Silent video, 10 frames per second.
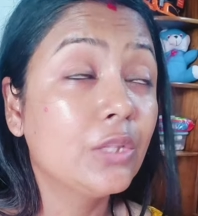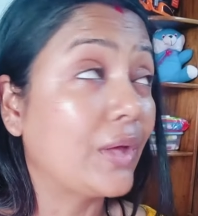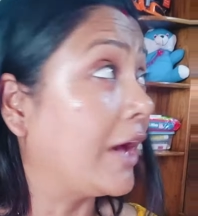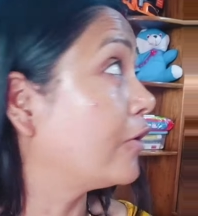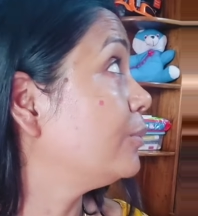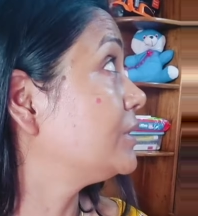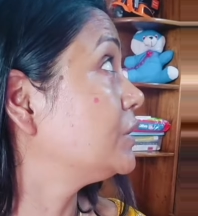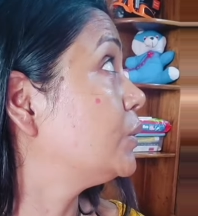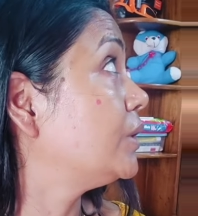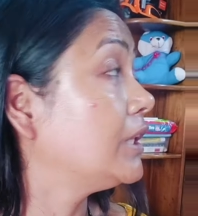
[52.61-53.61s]
তো এখন
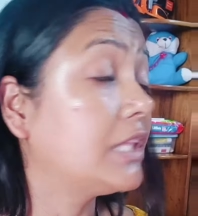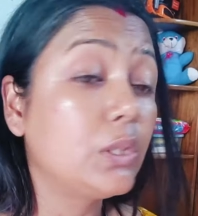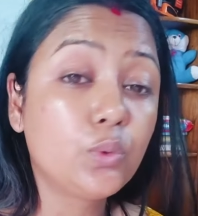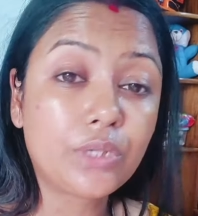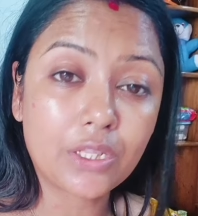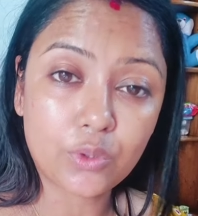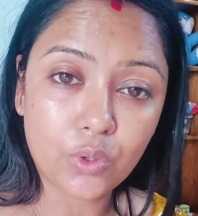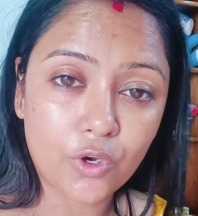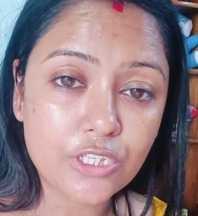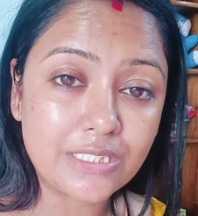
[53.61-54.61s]
বাদে ঘড়িতে দুটা
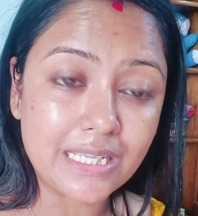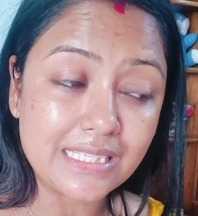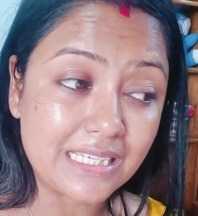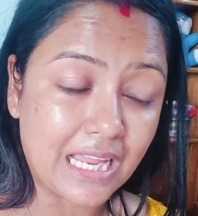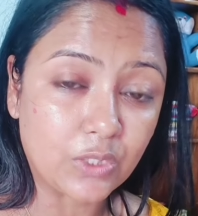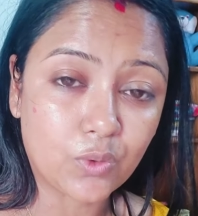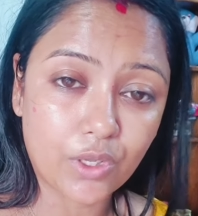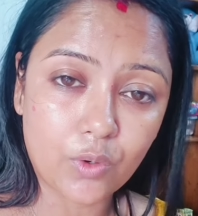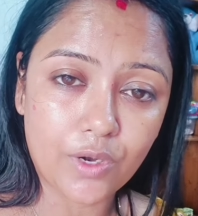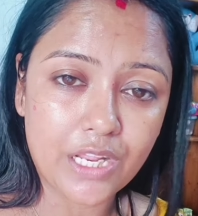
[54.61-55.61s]
দশ যা স্নান
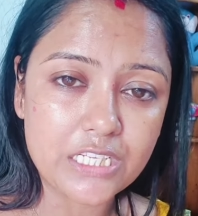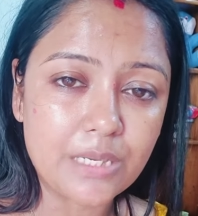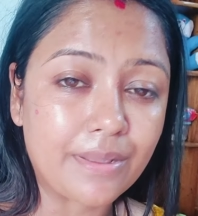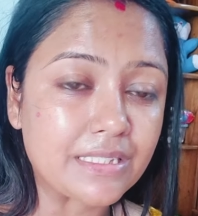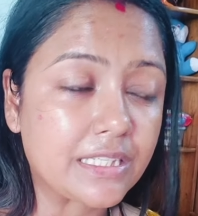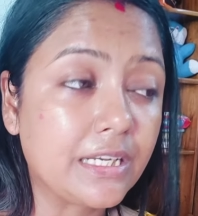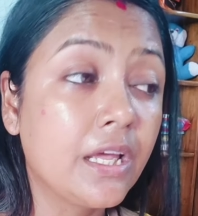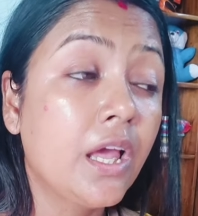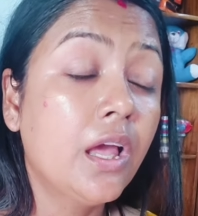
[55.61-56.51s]
করে ঘরে আসলাম আজকে